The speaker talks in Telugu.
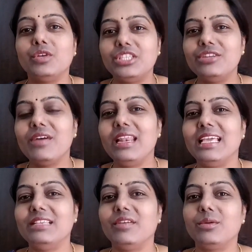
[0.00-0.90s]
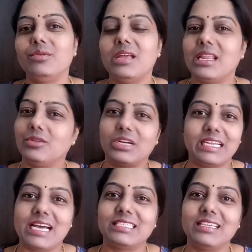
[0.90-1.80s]
వచ్చిన వాళ్ళు ఏం అనుకున్నారు అదొక
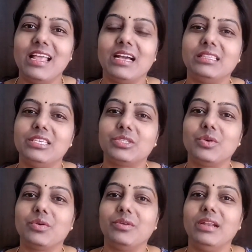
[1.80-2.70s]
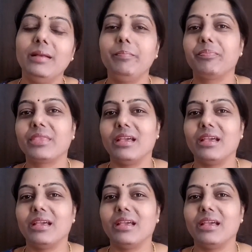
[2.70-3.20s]
టాస్క్ లాగా తీసుకోకుండా